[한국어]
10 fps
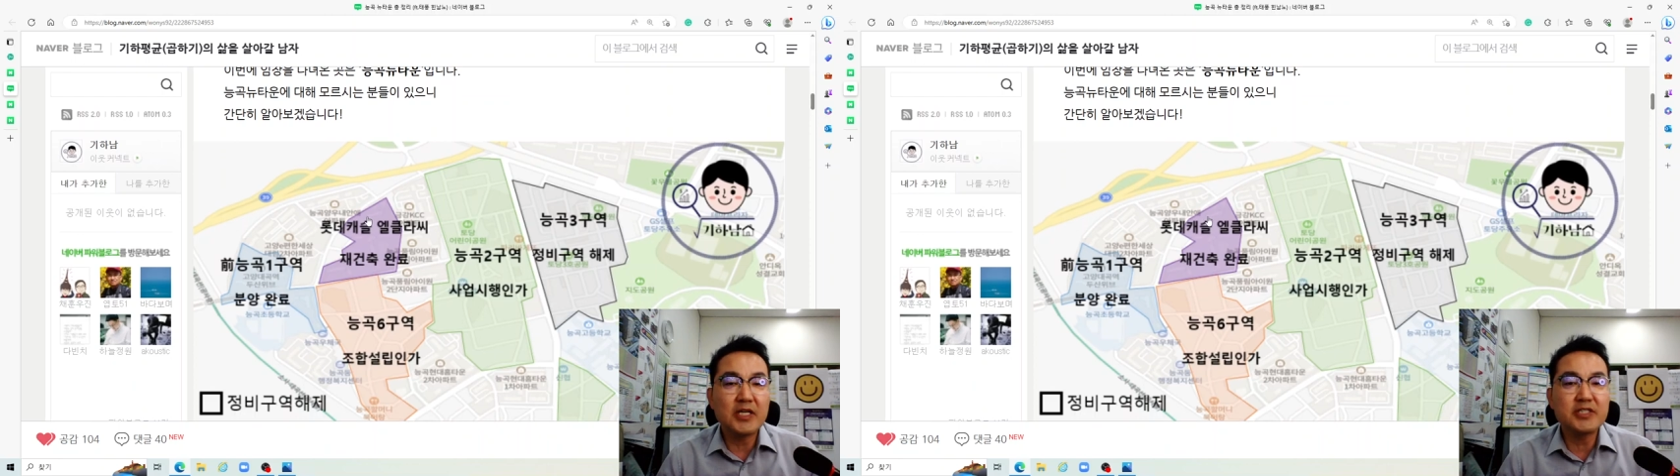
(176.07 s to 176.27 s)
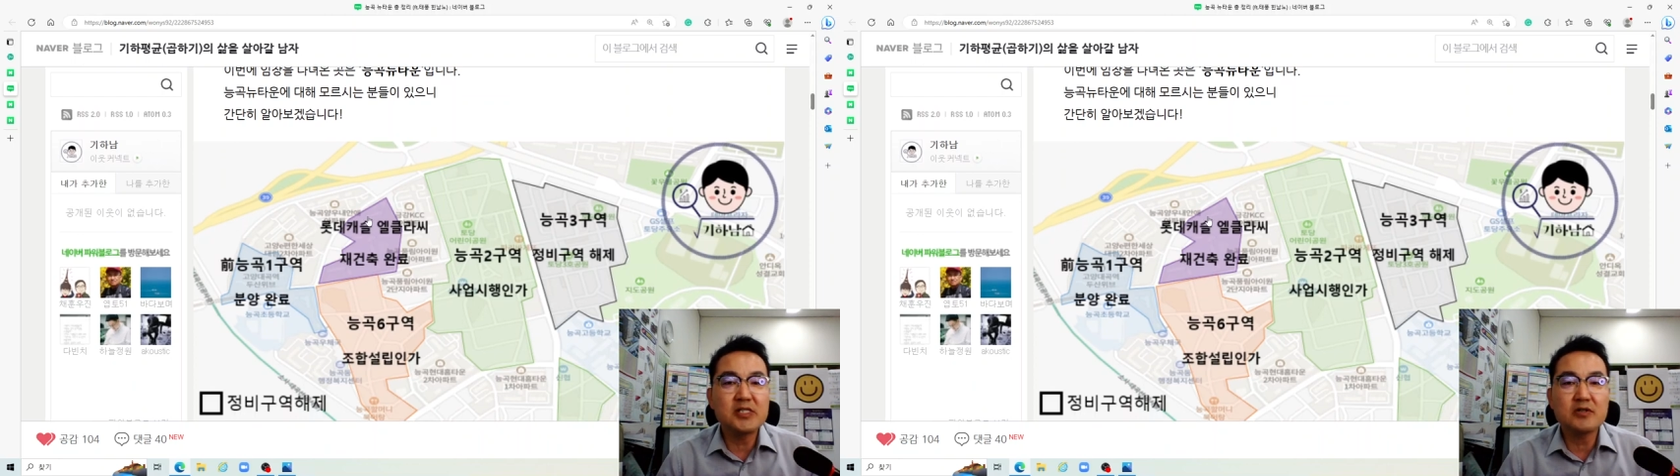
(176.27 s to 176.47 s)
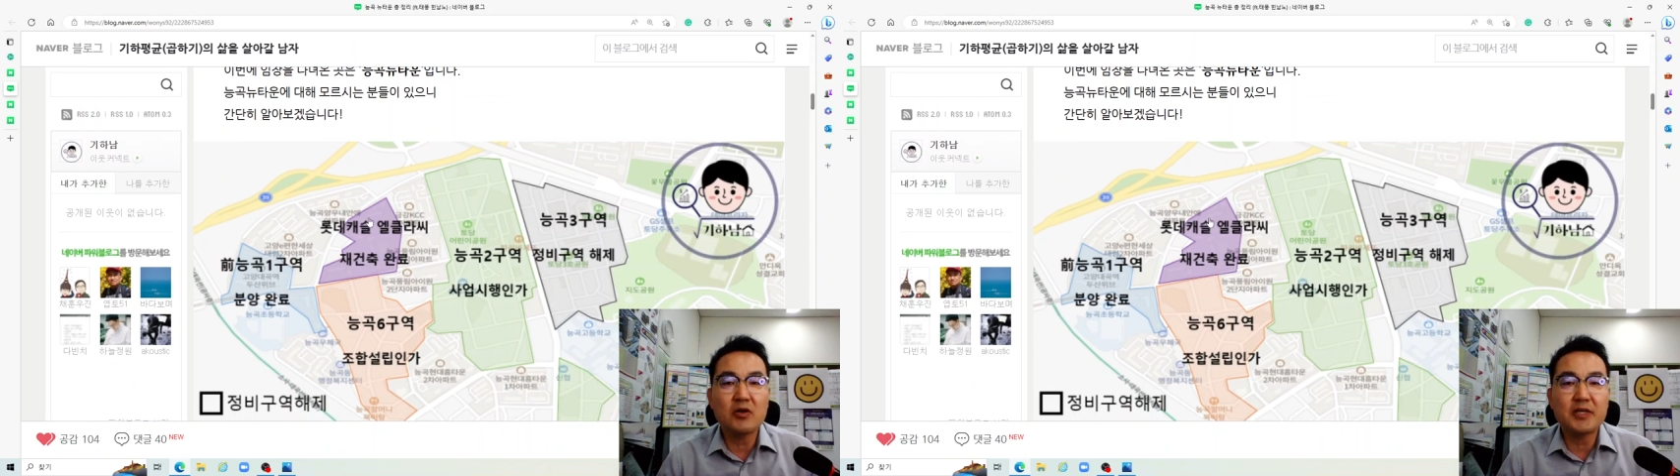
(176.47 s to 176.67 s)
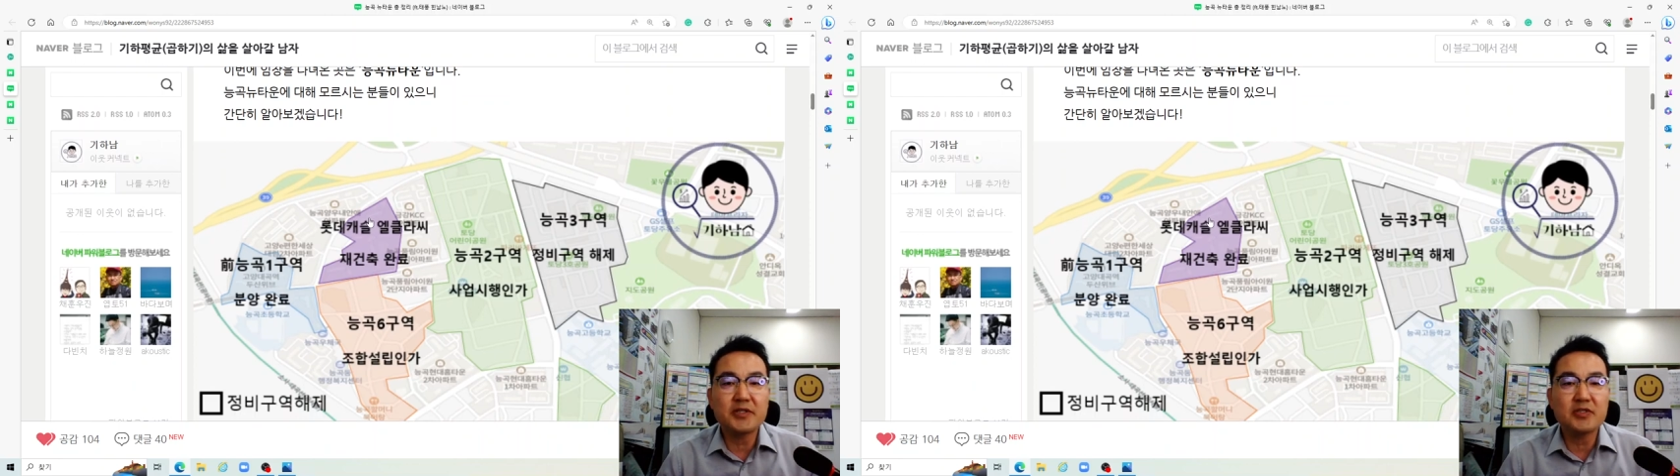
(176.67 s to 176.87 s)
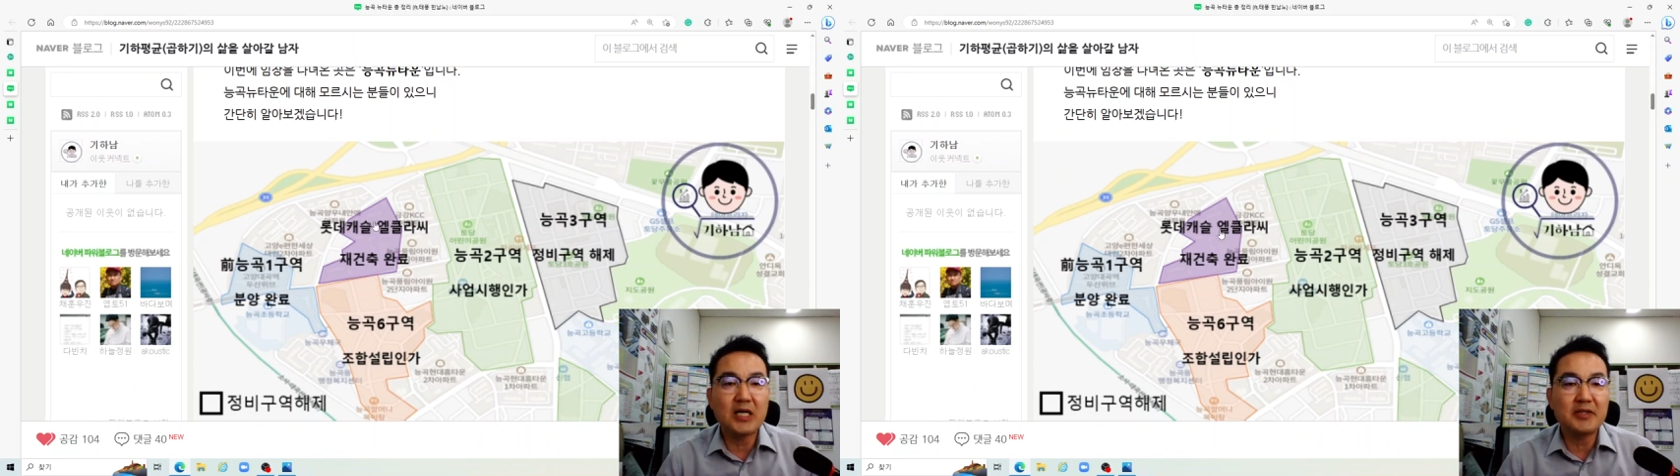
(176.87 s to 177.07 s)
계실 것
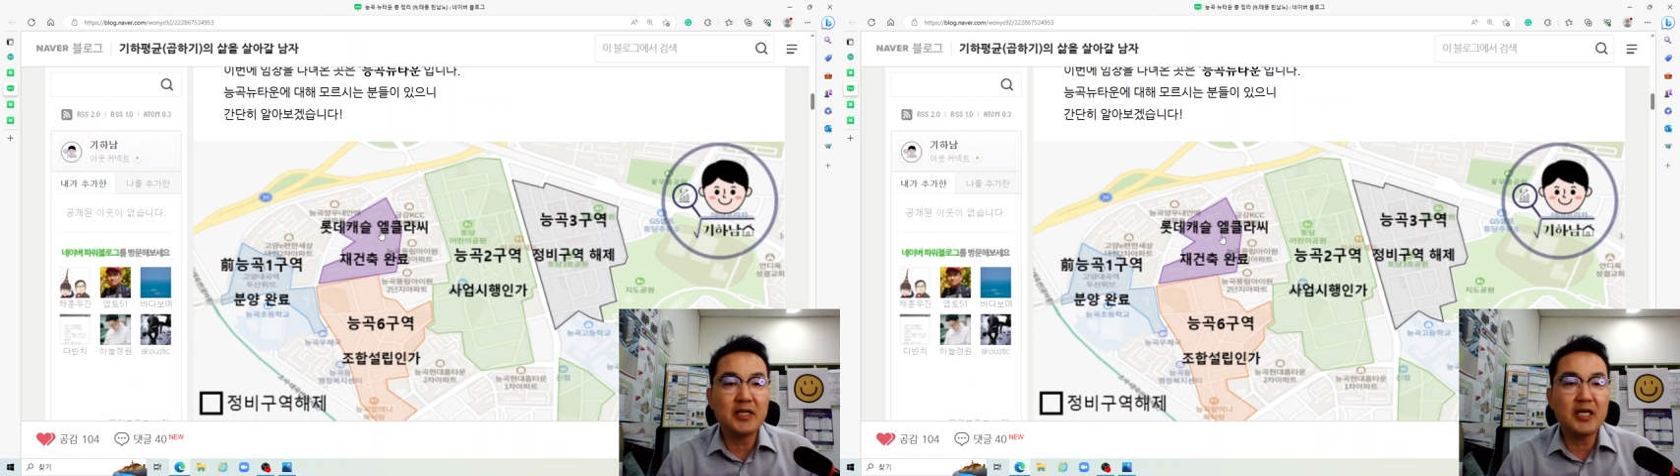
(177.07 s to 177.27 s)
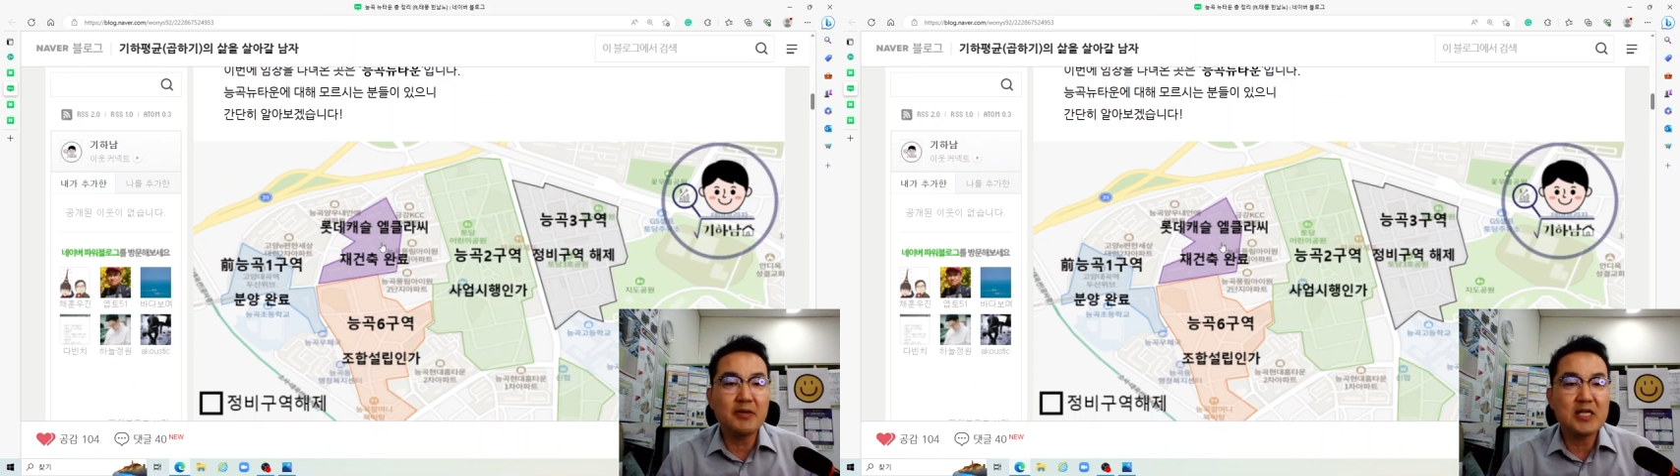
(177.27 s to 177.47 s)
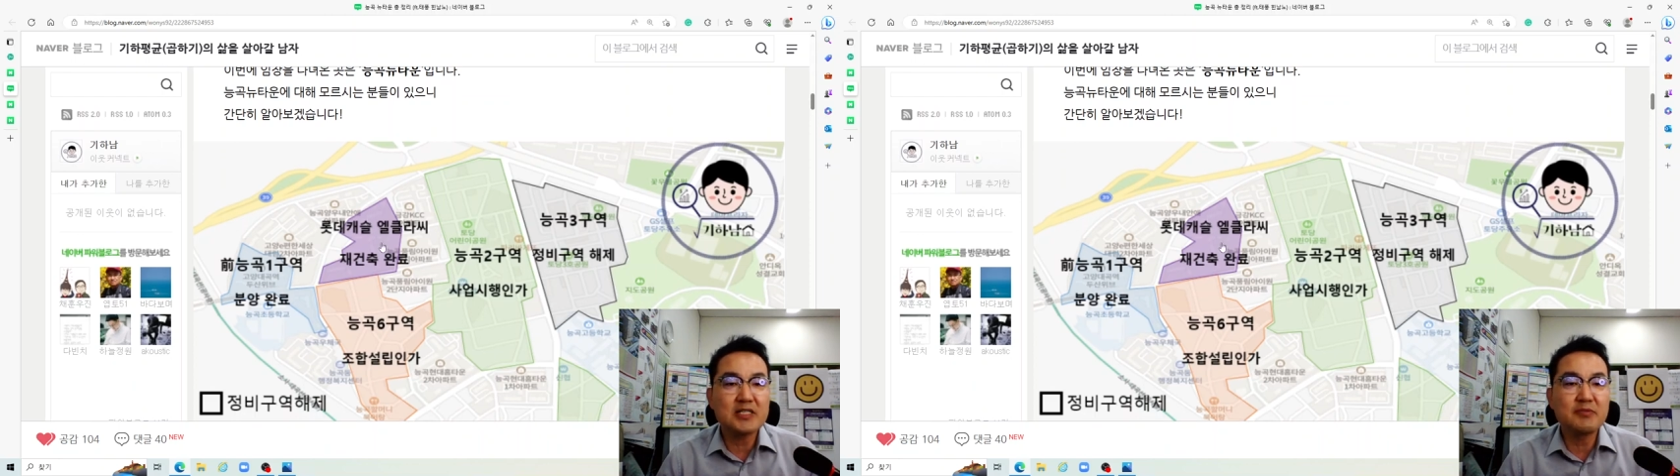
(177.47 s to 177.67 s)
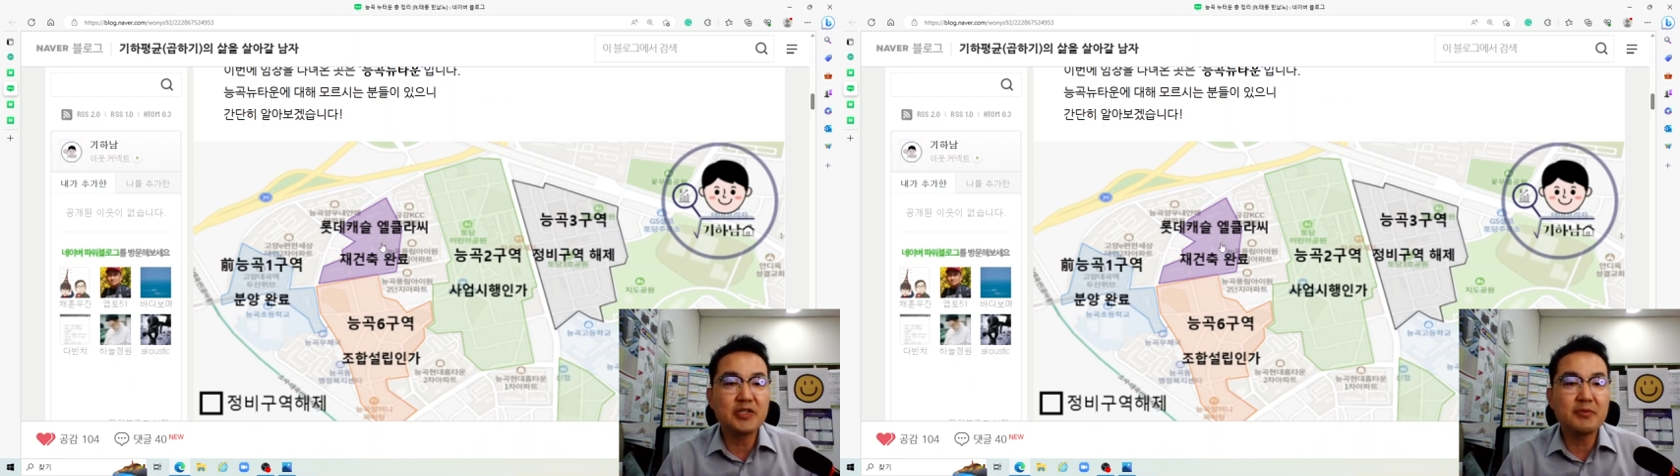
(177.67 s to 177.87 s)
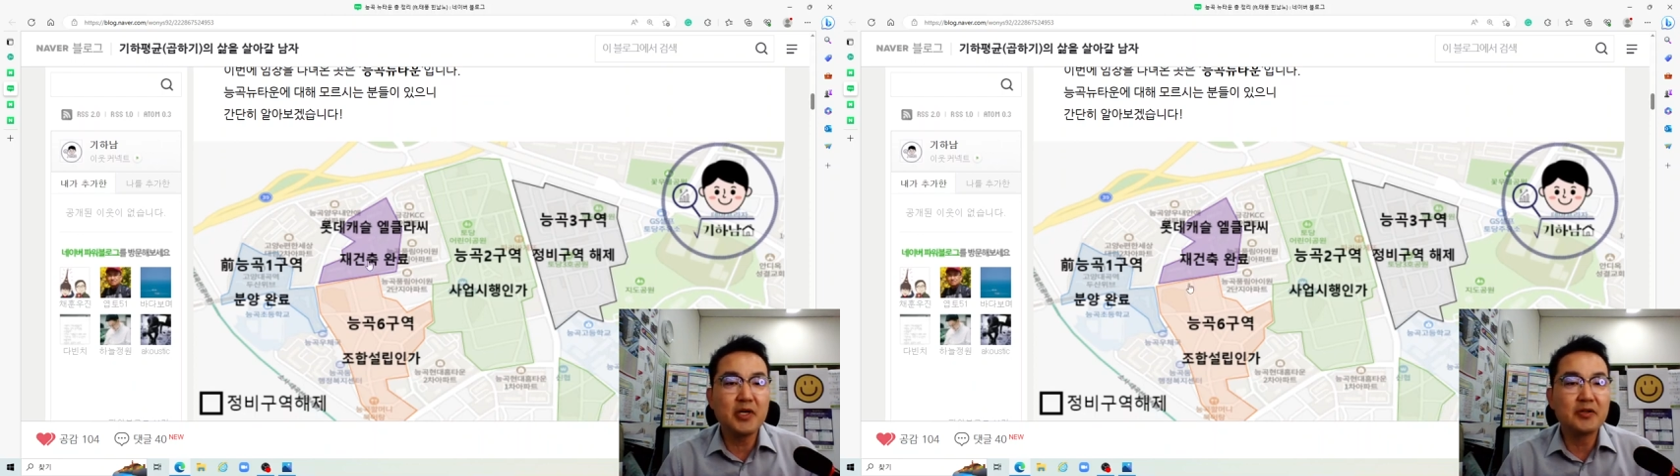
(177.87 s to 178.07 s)
같아서 간단하게 말씀을
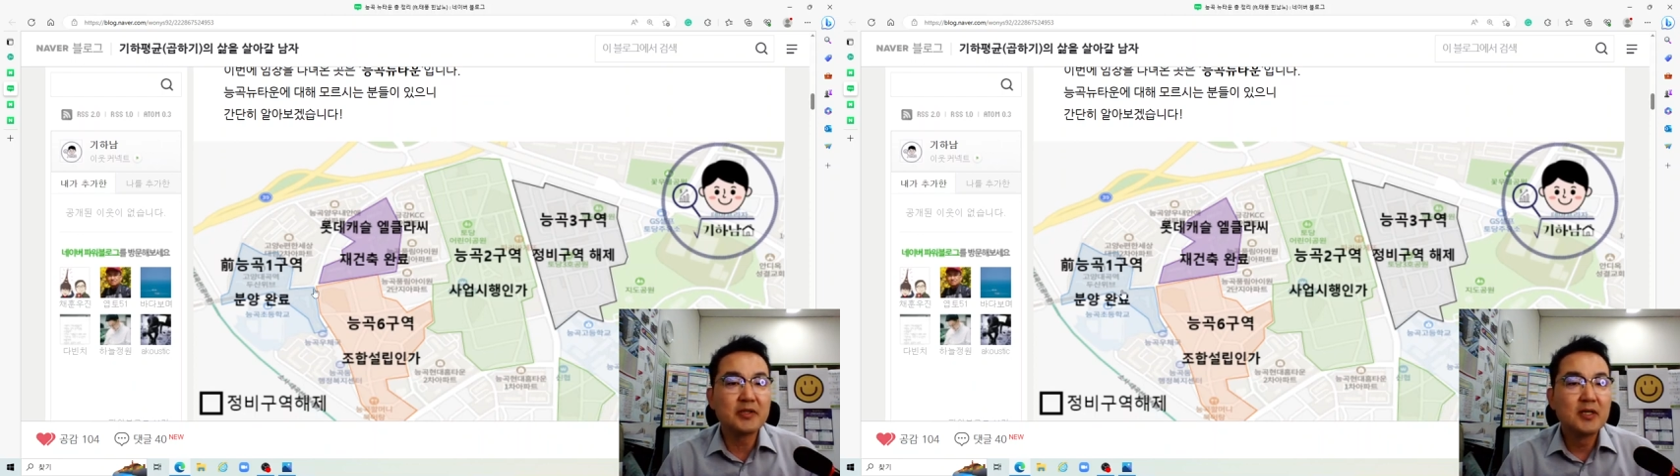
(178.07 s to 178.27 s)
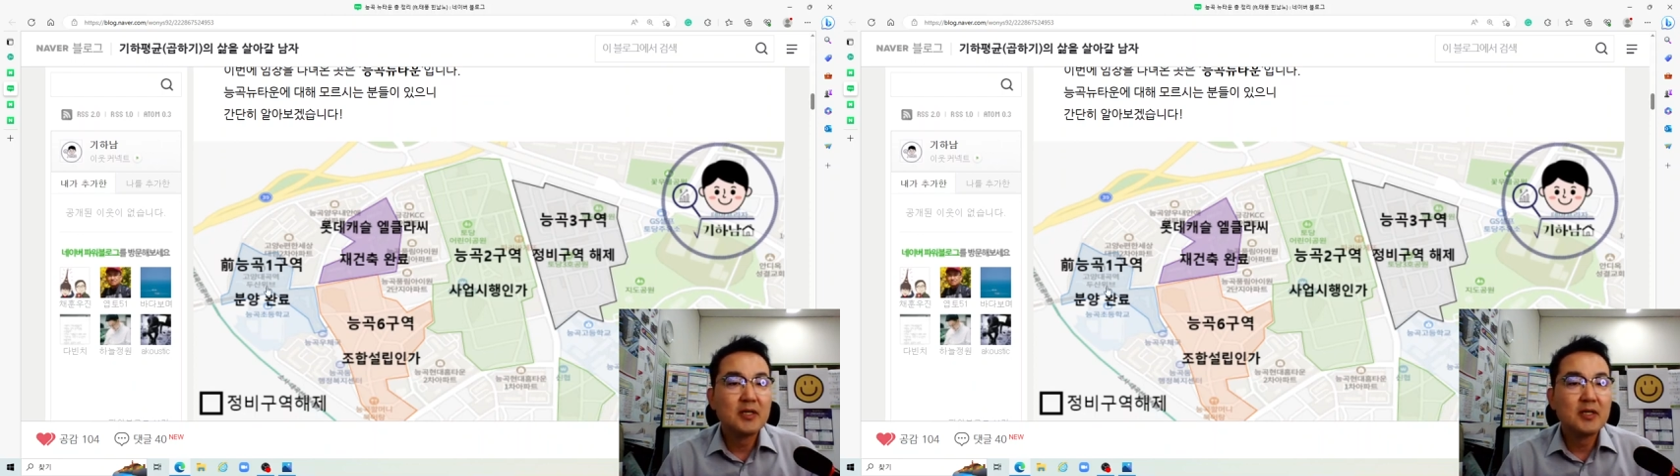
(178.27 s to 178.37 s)
드리면